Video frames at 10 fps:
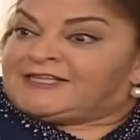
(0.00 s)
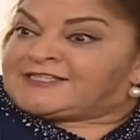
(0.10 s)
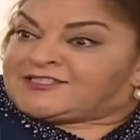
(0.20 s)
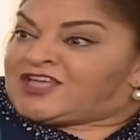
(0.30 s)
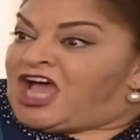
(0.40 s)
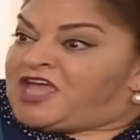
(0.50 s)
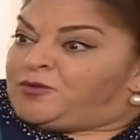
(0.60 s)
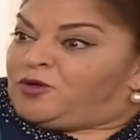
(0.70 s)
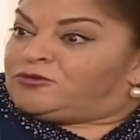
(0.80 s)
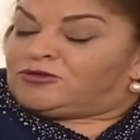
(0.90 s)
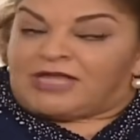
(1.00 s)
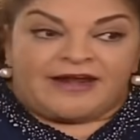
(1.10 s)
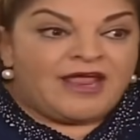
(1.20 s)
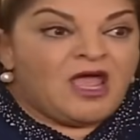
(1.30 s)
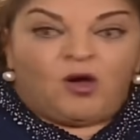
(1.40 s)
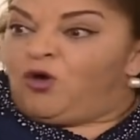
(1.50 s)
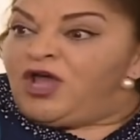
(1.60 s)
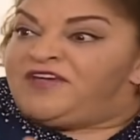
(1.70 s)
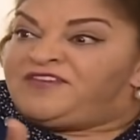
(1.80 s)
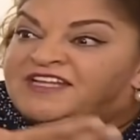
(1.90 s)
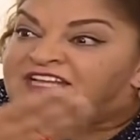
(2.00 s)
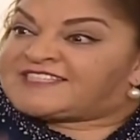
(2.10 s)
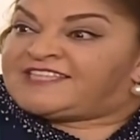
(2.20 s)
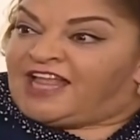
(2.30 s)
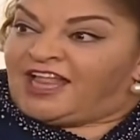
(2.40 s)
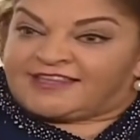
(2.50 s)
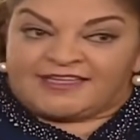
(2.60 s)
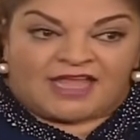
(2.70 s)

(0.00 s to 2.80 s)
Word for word: هذول شلون صاروا اشتروا سيارة